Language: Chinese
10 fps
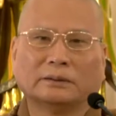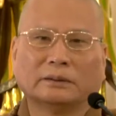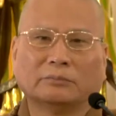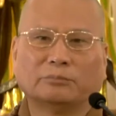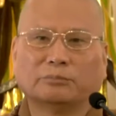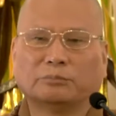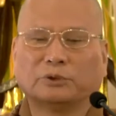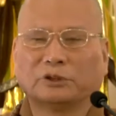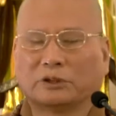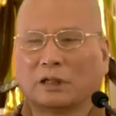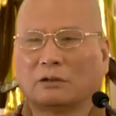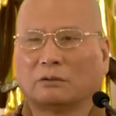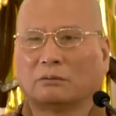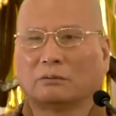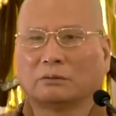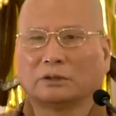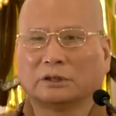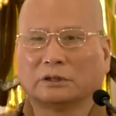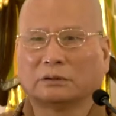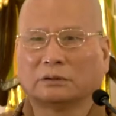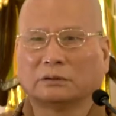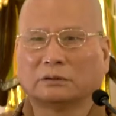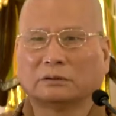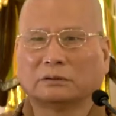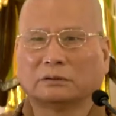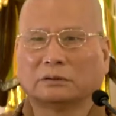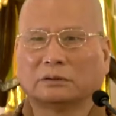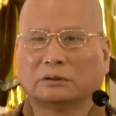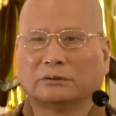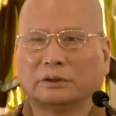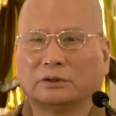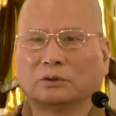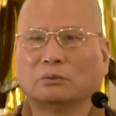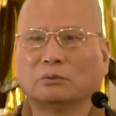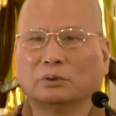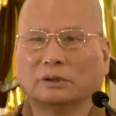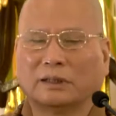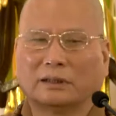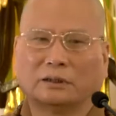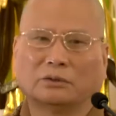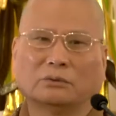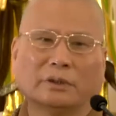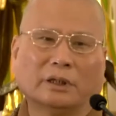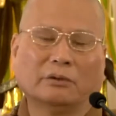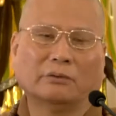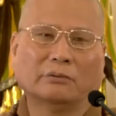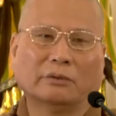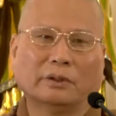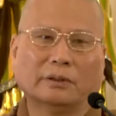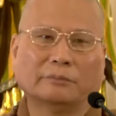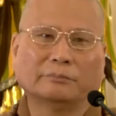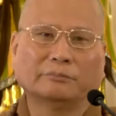也。不知道这个学中文它的重要啊